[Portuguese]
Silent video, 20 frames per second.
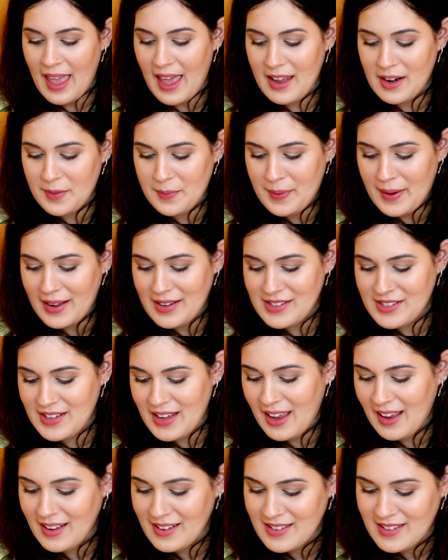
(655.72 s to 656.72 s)
deram pra
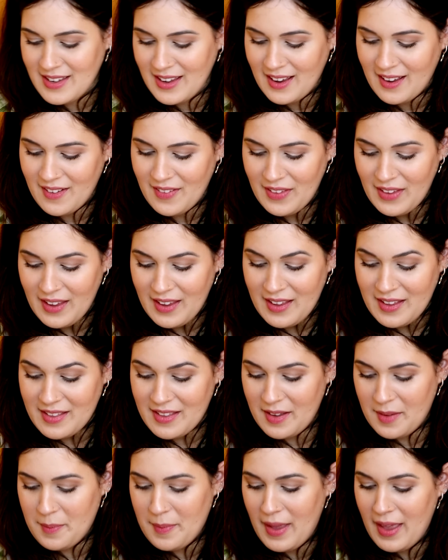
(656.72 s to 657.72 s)
gente
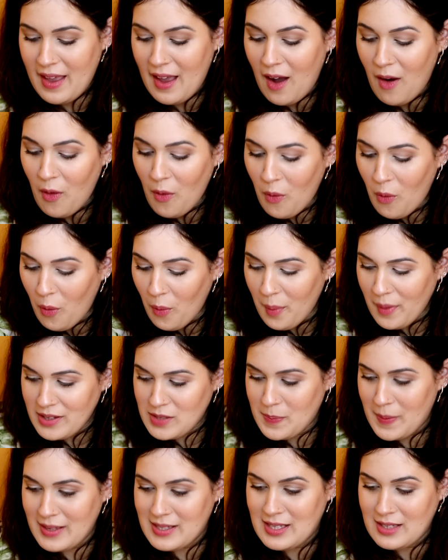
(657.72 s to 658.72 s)
também
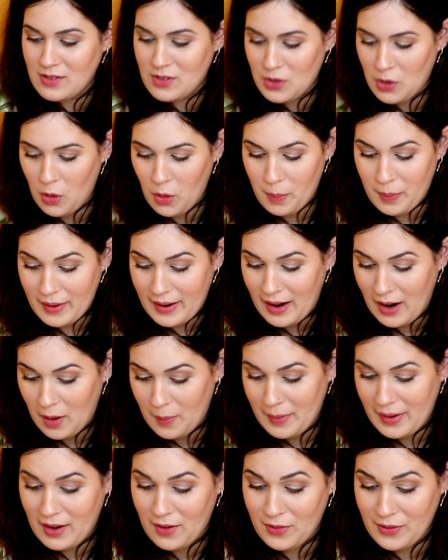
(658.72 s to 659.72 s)
algumas peças de roupa.
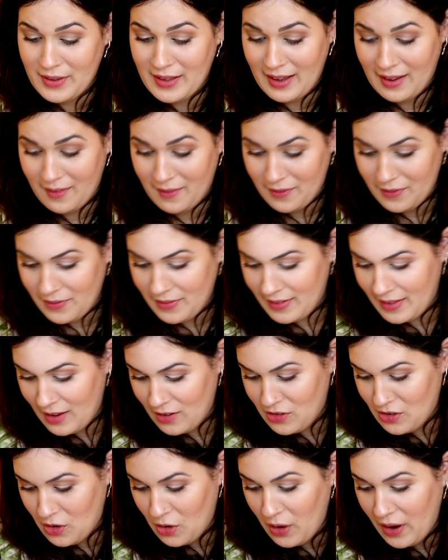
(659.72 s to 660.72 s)
Calma que eu vou ter que
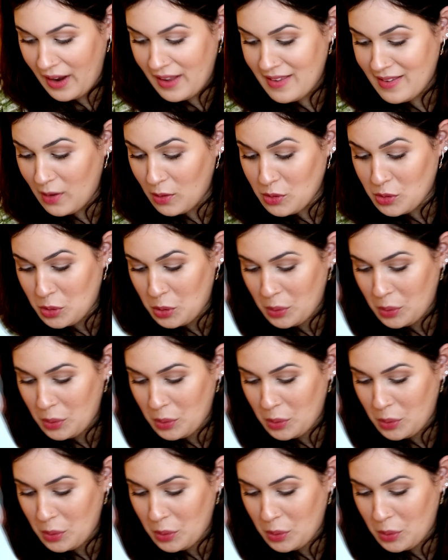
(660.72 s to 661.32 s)
deixar organizar os